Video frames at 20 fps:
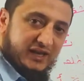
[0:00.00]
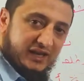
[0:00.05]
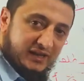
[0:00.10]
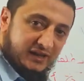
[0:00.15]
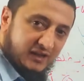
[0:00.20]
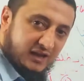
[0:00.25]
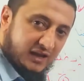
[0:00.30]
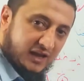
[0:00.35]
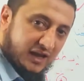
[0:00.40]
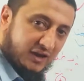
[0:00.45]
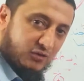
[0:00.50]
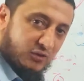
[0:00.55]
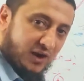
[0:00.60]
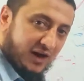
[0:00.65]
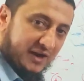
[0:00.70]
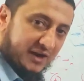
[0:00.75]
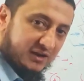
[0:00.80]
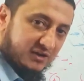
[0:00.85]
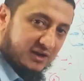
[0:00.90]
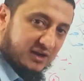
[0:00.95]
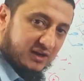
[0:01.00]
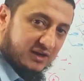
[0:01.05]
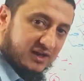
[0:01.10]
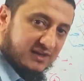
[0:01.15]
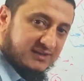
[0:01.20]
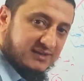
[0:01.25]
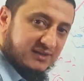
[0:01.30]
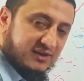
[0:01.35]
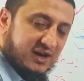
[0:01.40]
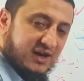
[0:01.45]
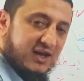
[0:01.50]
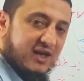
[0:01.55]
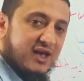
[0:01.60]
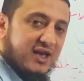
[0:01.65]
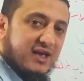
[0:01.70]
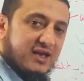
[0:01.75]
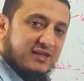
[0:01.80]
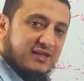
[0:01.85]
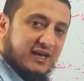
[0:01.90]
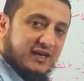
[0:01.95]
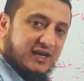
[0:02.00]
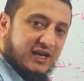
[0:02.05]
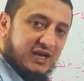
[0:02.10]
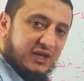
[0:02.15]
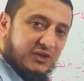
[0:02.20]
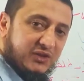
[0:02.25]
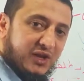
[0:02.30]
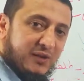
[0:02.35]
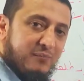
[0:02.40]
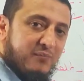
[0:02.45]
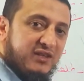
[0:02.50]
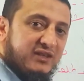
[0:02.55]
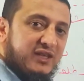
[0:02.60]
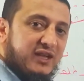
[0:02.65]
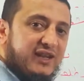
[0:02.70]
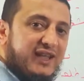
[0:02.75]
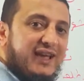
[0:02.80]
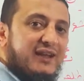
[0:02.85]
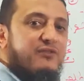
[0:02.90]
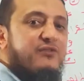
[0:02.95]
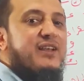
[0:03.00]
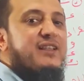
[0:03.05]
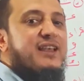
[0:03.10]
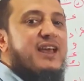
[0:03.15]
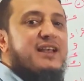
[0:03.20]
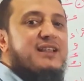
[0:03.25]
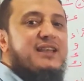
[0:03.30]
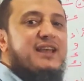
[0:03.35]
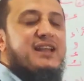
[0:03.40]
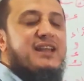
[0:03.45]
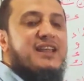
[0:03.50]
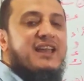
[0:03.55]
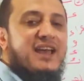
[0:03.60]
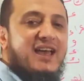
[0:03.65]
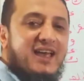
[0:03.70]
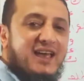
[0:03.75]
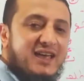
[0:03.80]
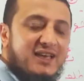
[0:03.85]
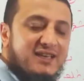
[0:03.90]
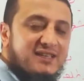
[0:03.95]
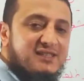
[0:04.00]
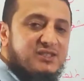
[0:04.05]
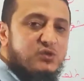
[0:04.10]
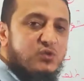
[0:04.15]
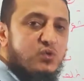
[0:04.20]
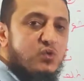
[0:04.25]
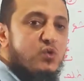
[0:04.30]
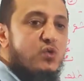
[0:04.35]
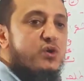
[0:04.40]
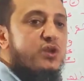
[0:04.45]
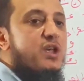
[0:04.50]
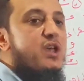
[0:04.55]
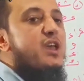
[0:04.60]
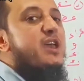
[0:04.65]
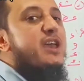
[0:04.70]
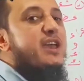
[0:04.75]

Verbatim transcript: ان الاقوى حركه الكسره تليها الضمه تليها الفتحه تليها السكون